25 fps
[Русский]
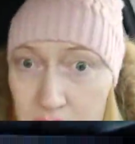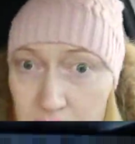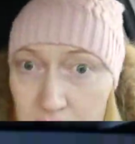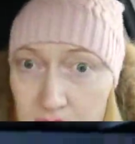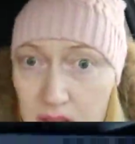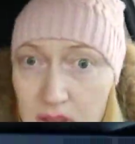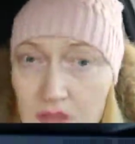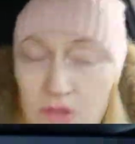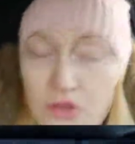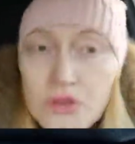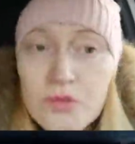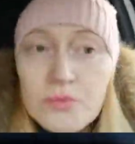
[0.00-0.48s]

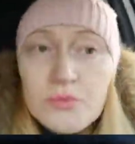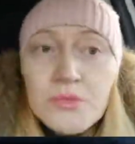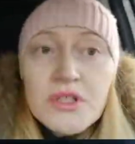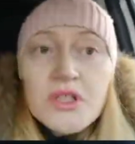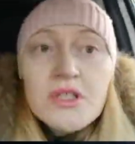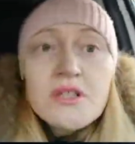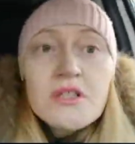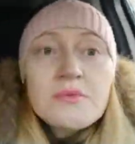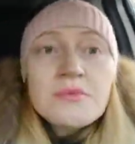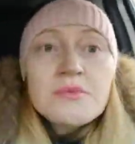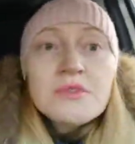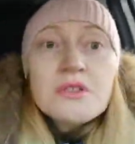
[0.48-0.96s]
Так что мы
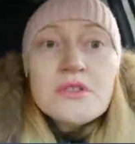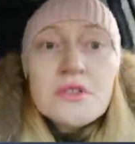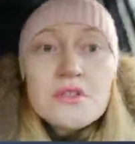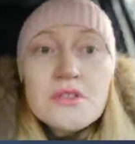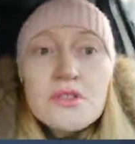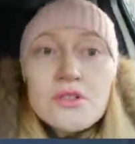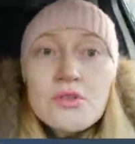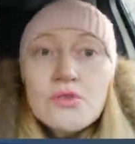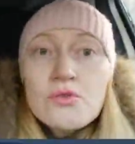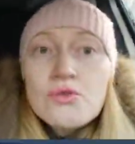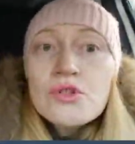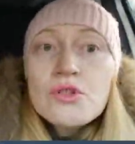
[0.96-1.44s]
едем где-то за
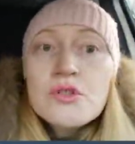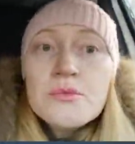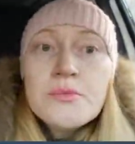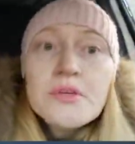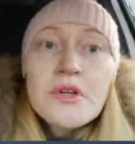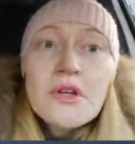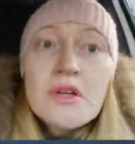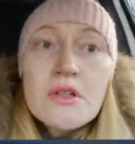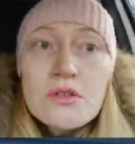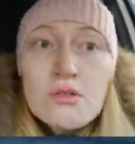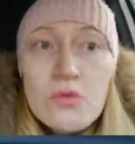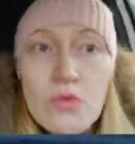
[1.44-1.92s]
южным
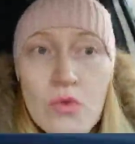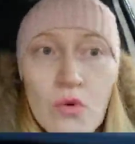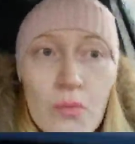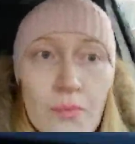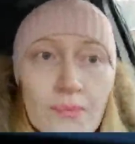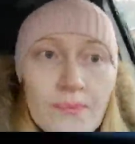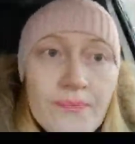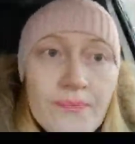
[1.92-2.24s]
городком.